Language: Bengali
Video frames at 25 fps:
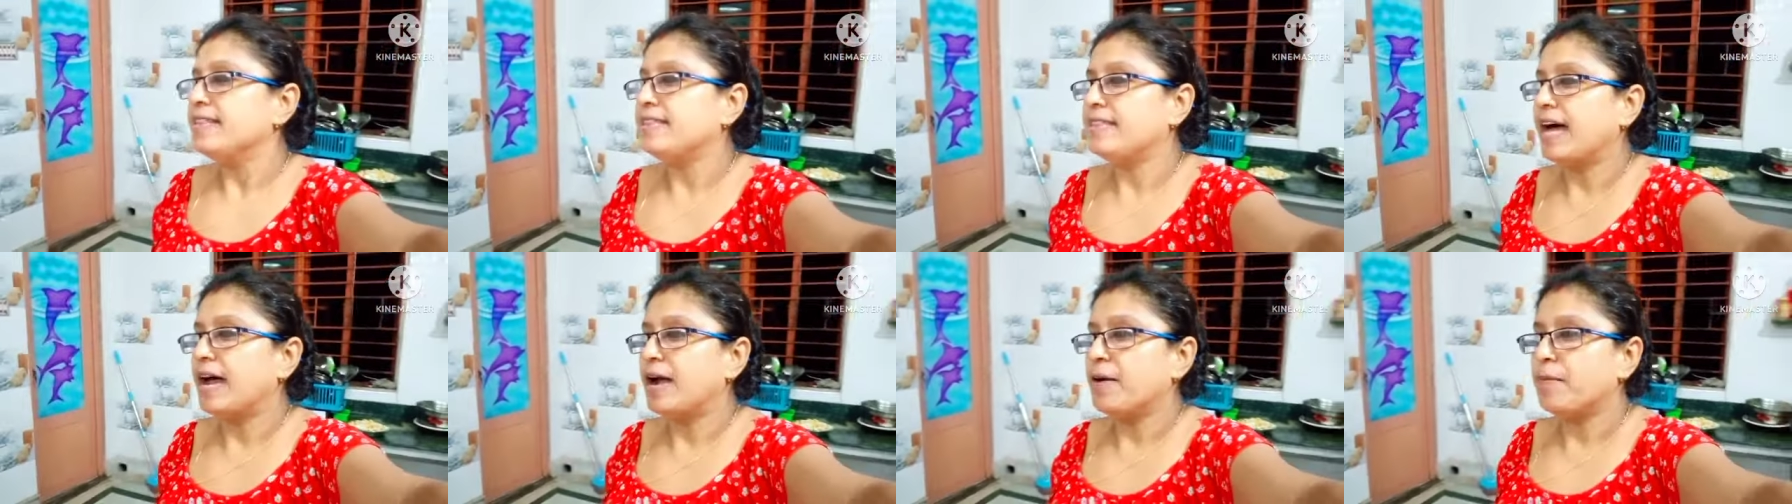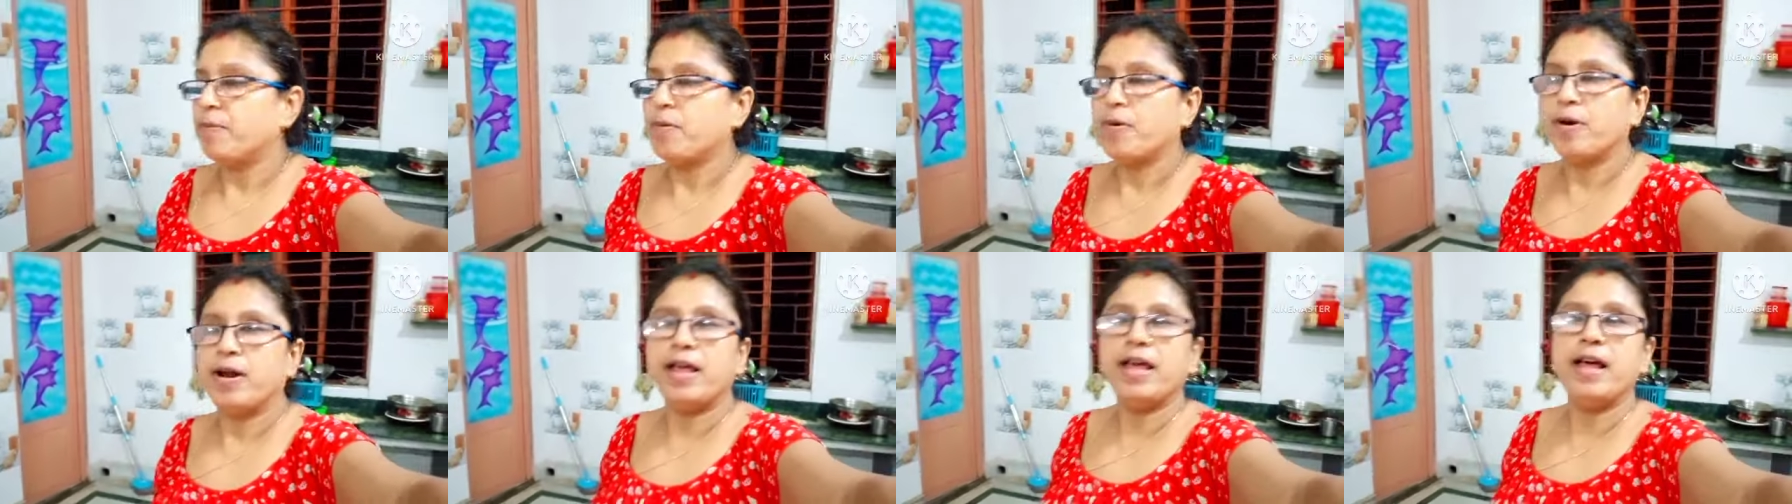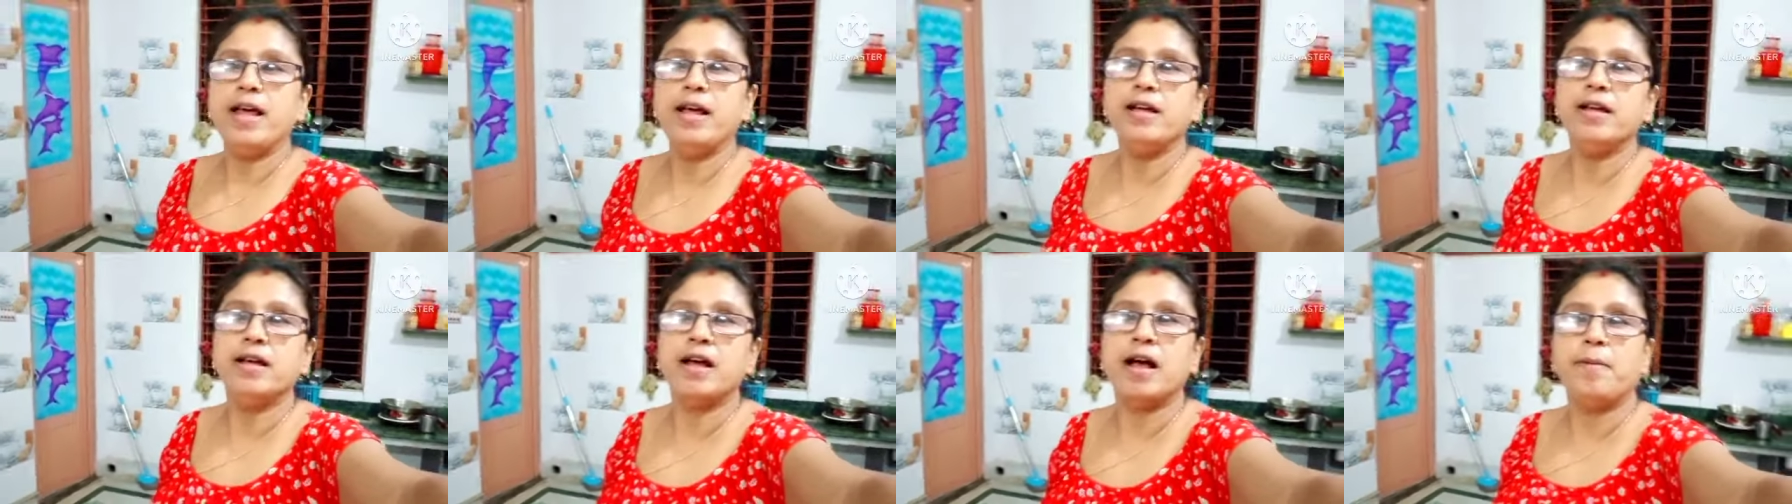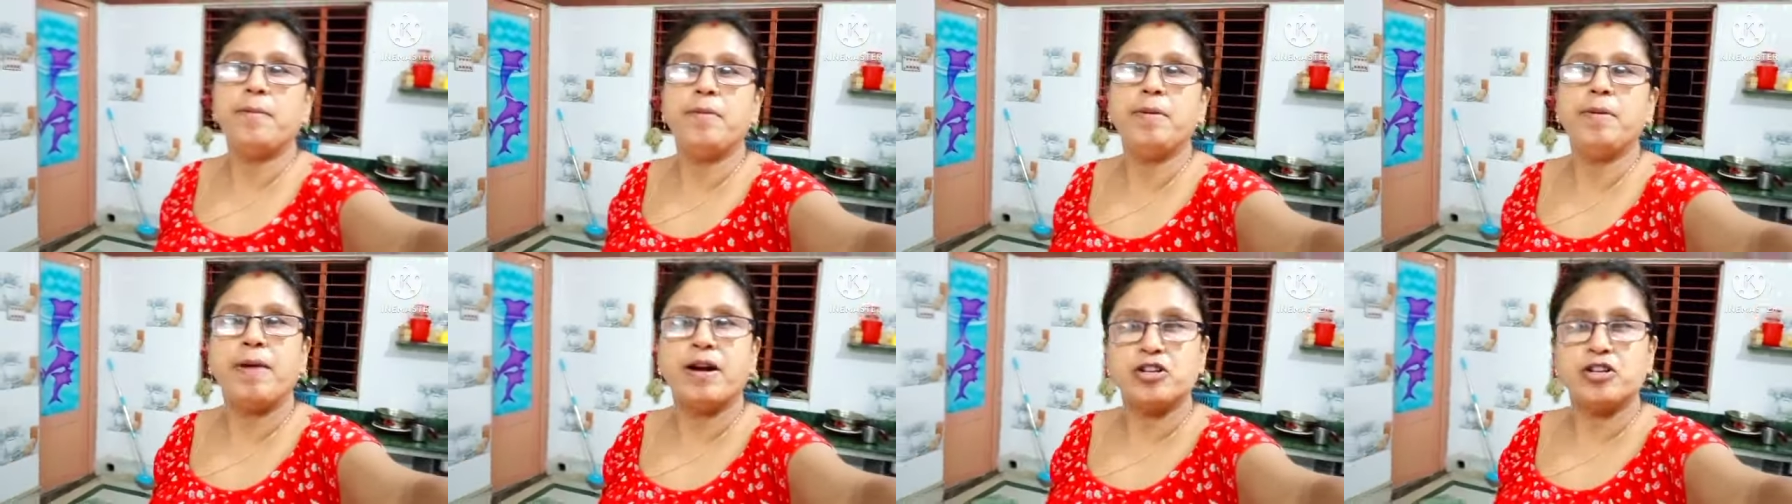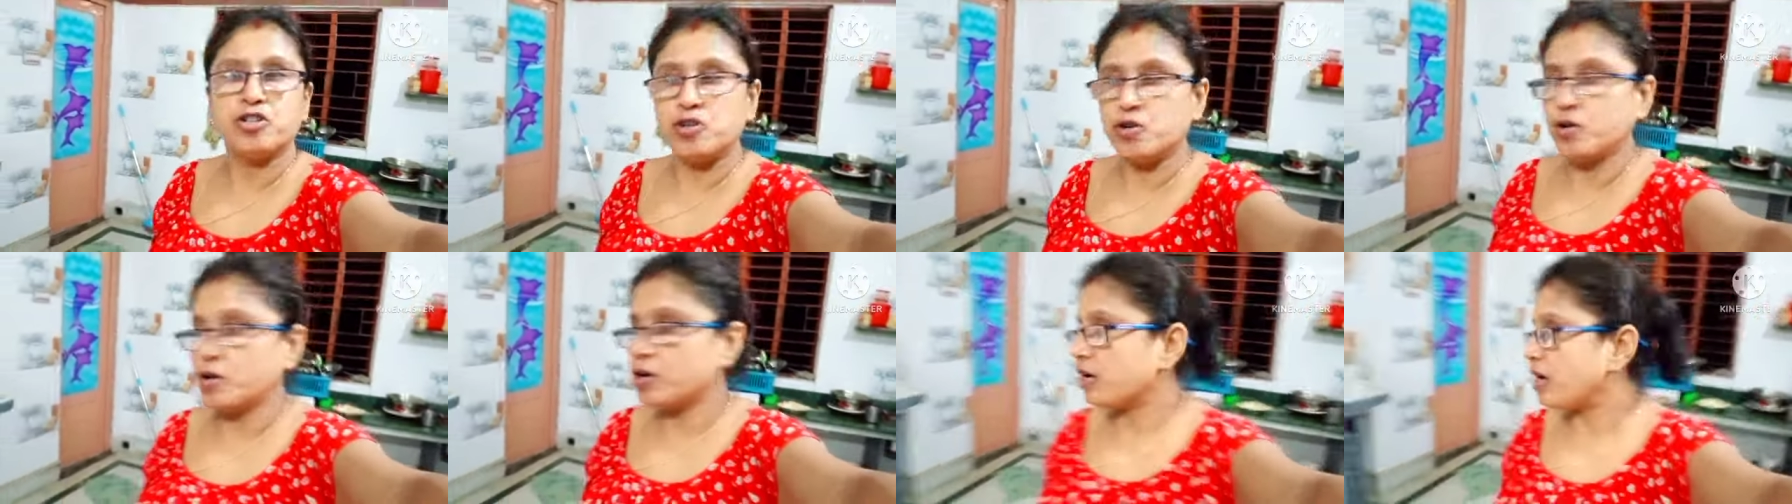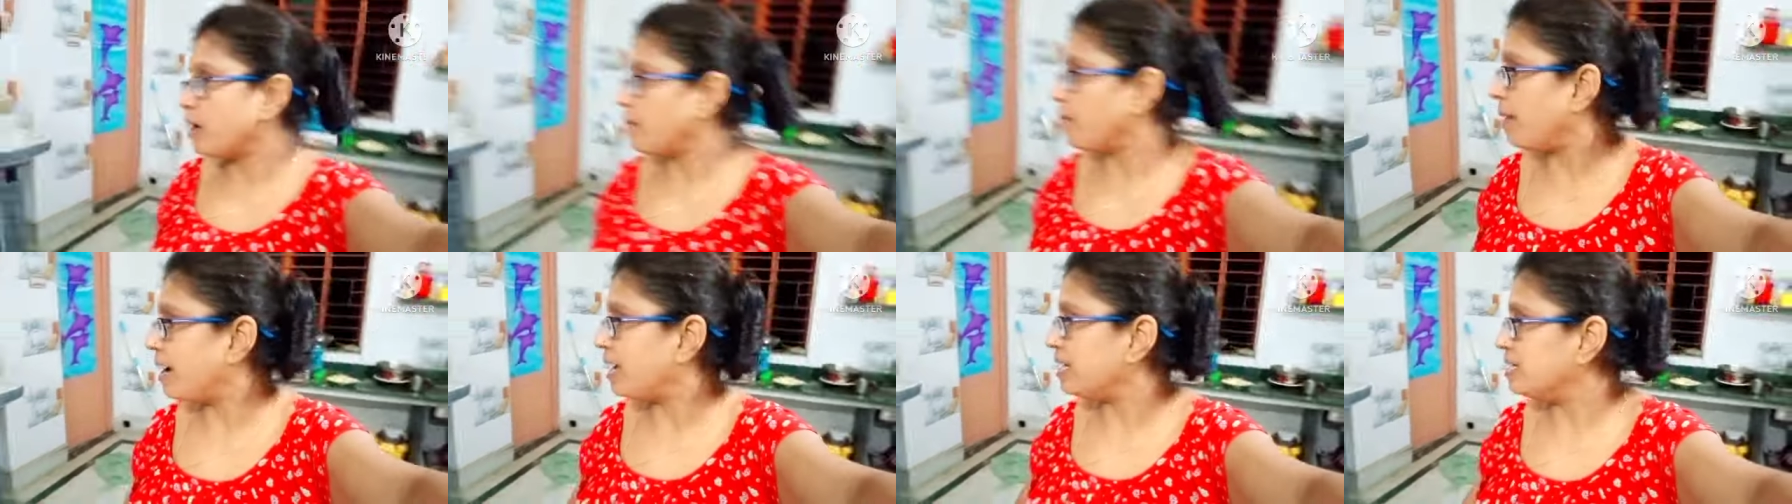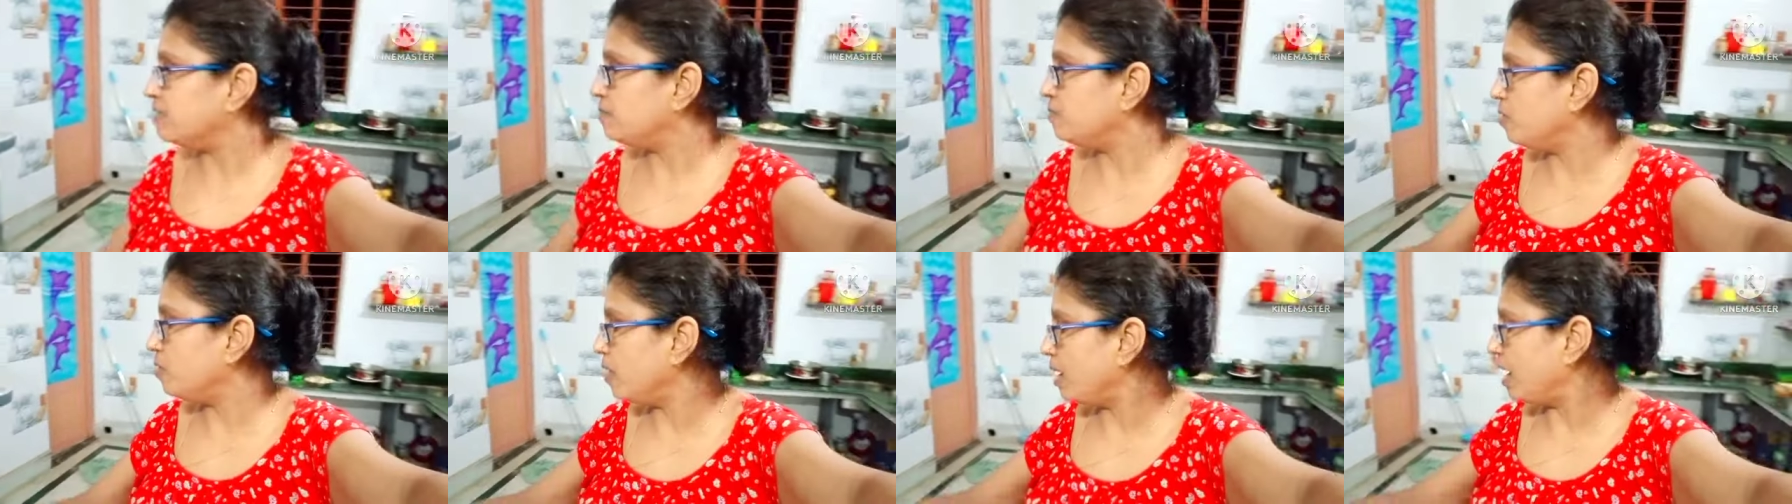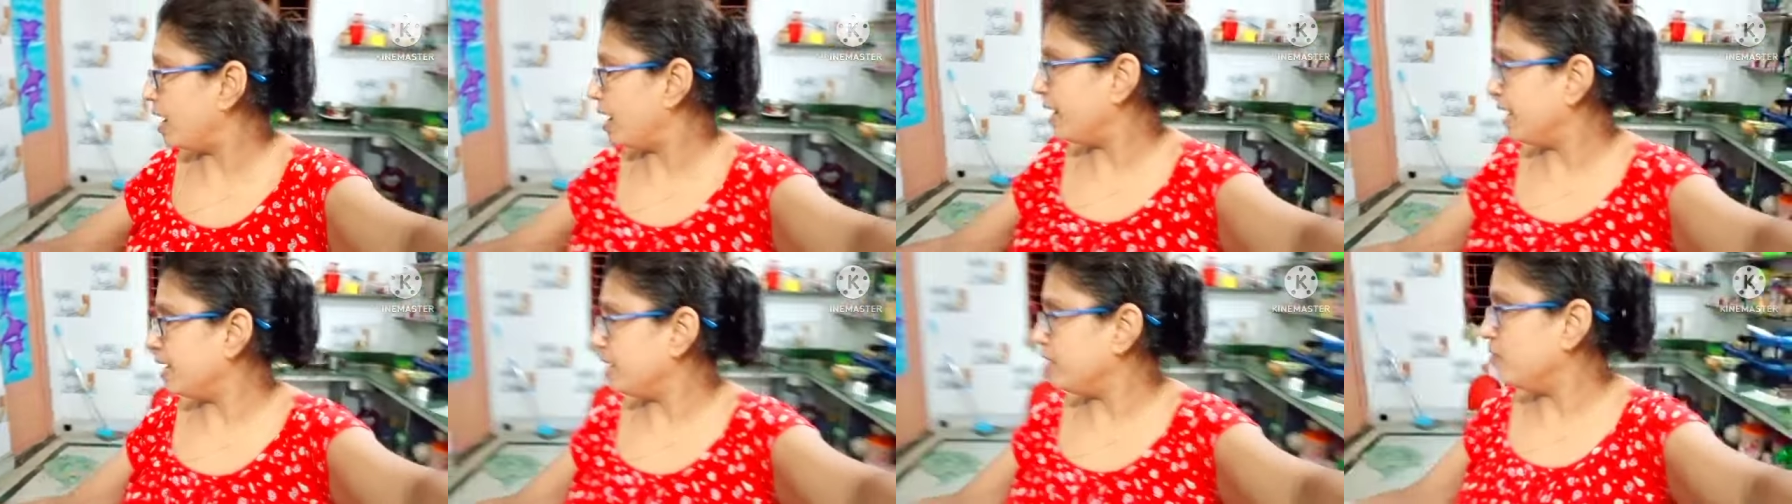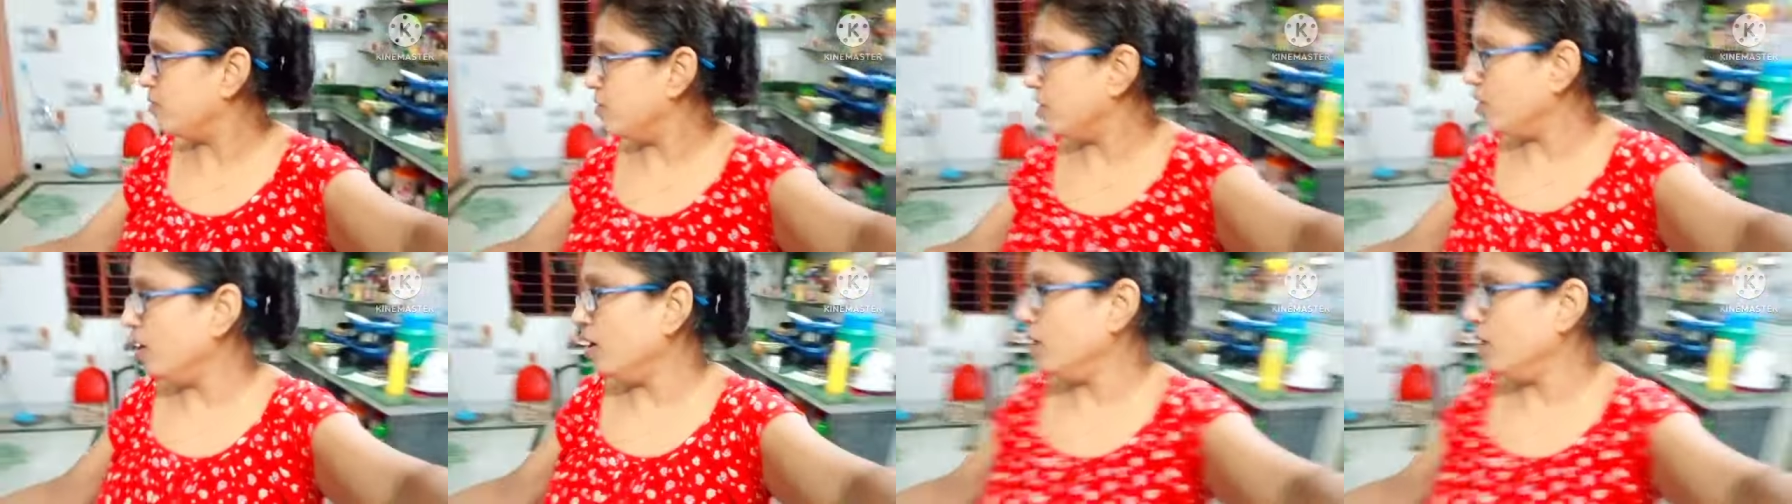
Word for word: তারপরে আমি বাসন কটা মাজবো আর এইগুলো